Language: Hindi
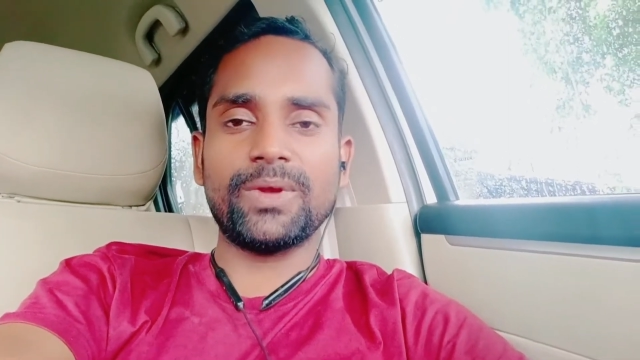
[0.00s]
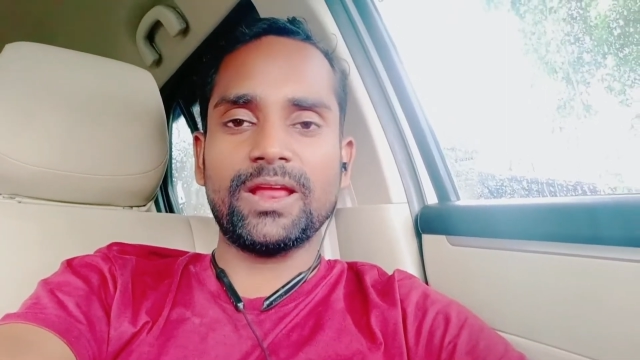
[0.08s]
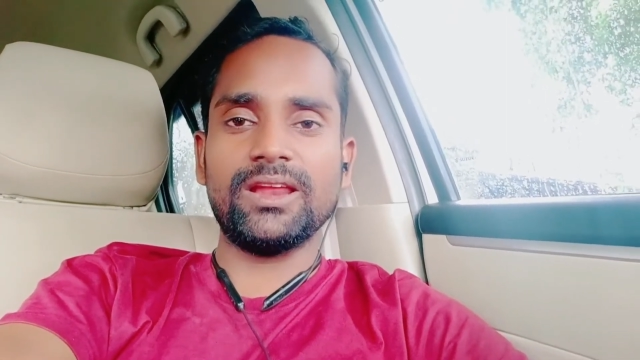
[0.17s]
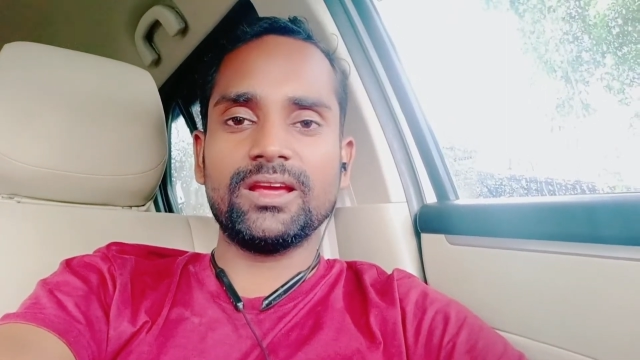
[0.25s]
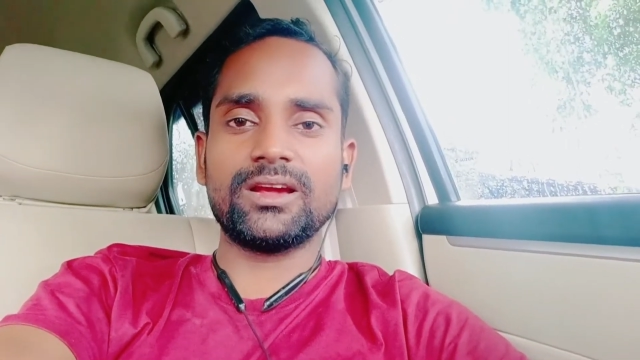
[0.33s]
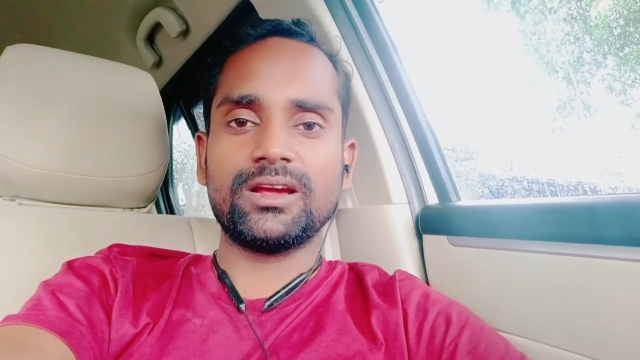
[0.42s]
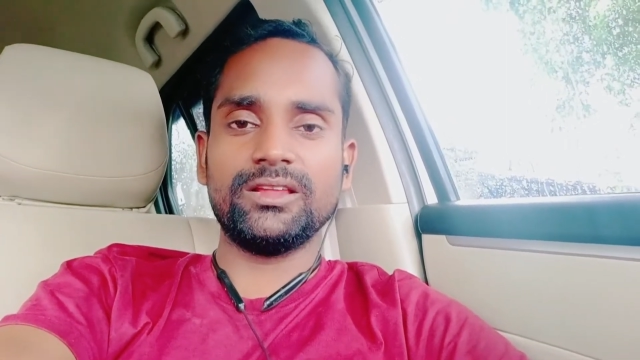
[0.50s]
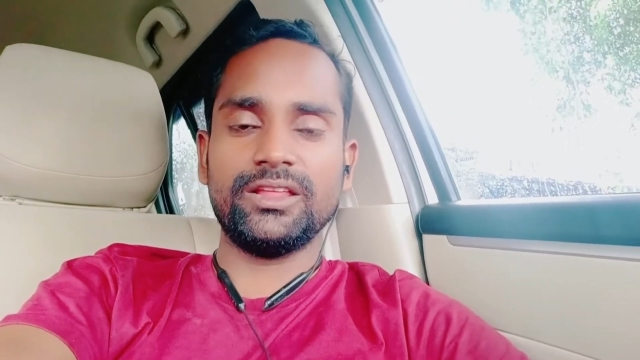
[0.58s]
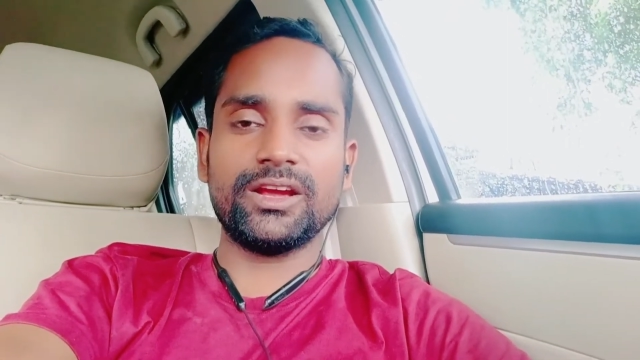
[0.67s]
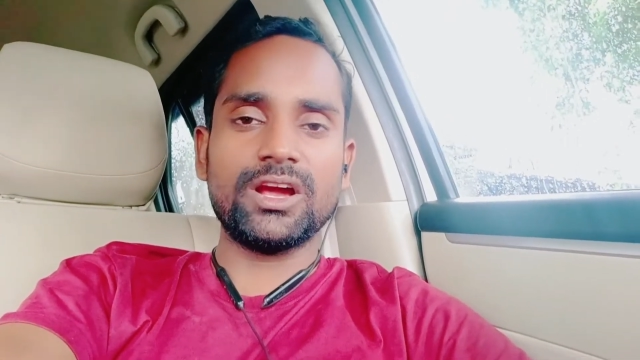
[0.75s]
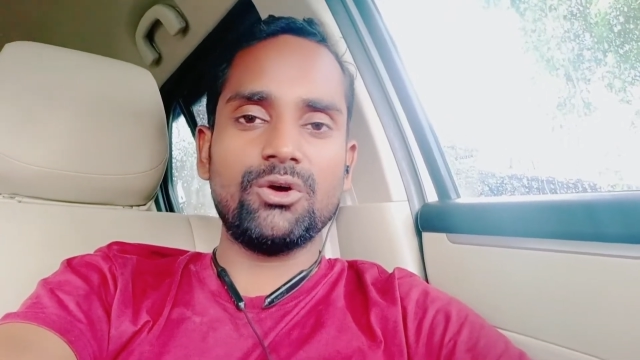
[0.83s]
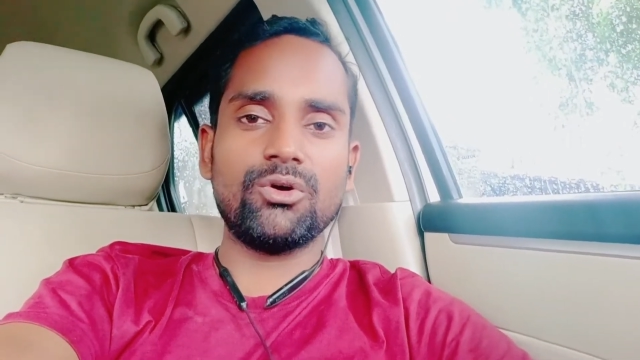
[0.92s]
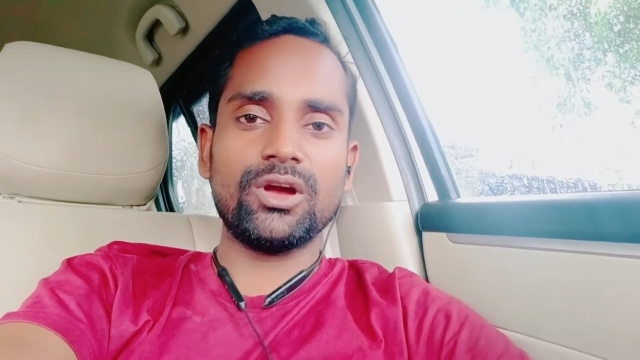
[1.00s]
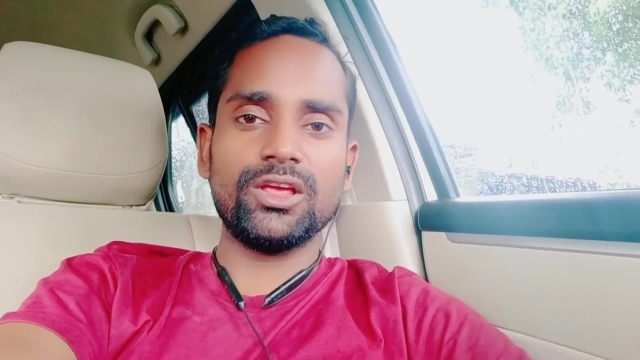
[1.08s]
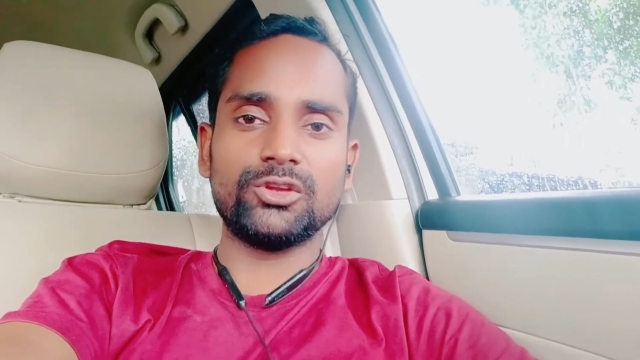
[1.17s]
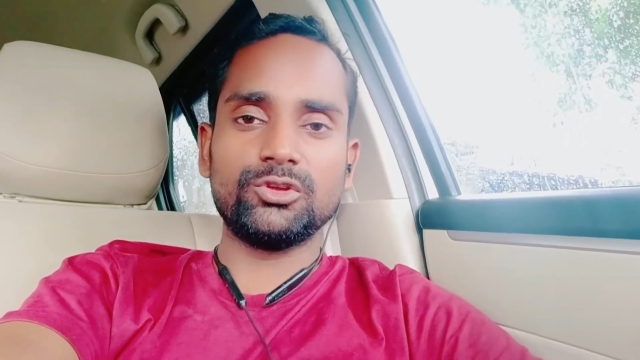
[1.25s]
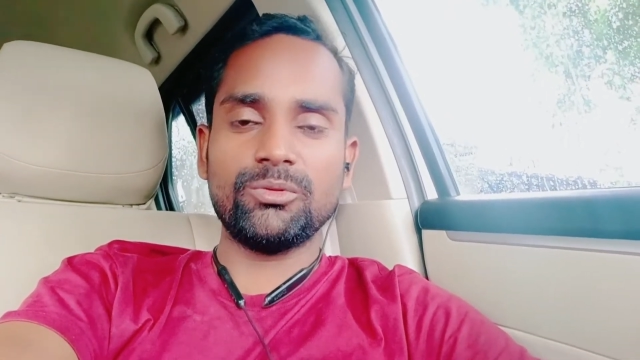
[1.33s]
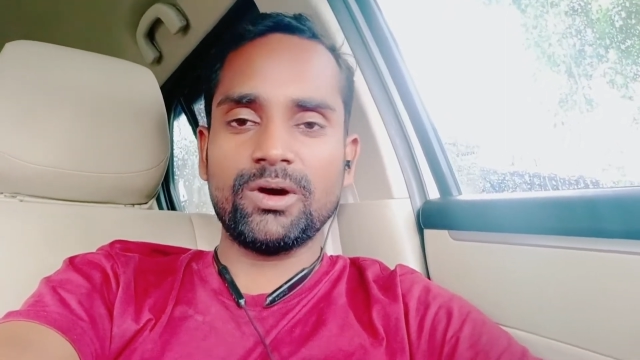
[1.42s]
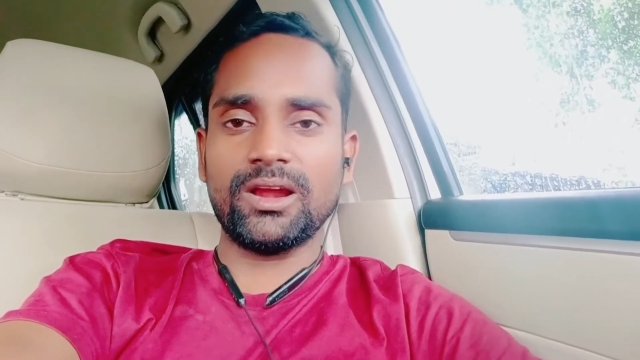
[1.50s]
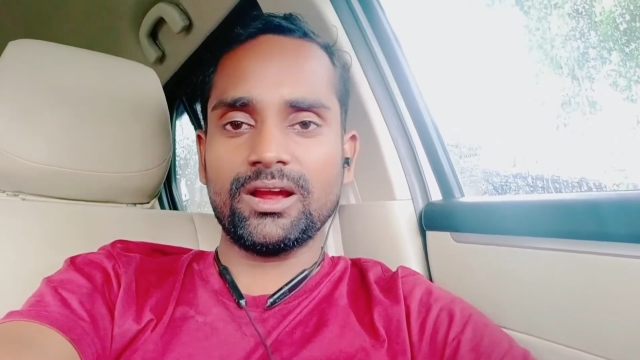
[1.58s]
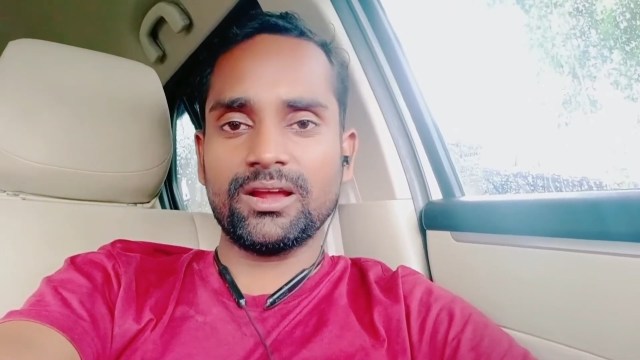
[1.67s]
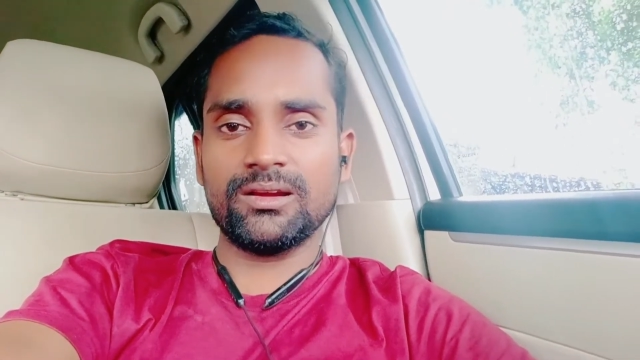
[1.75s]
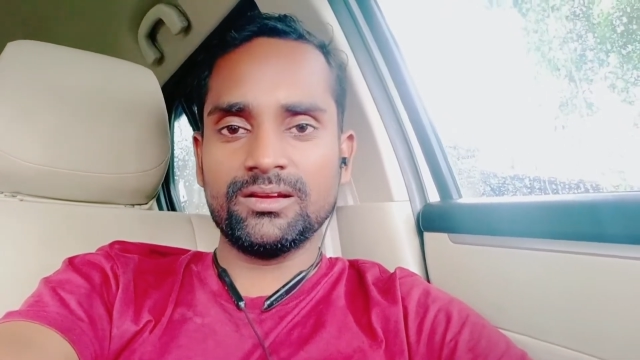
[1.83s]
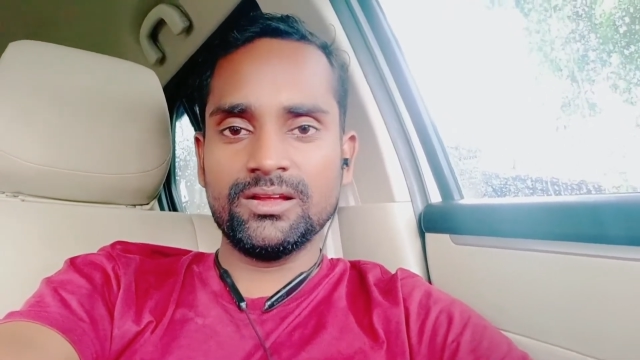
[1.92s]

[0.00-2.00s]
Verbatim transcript: पहले देखा होगा एक दो बार अगर